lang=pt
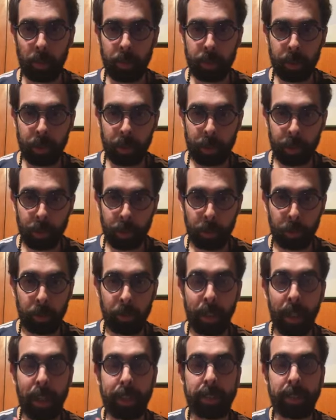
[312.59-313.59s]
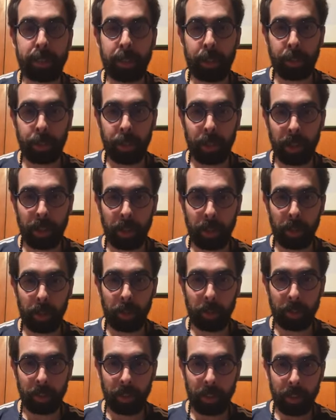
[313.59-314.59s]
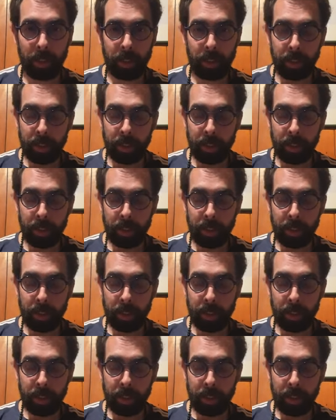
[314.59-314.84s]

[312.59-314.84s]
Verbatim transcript: como se a gente não pudesse sentir aquilo. Né?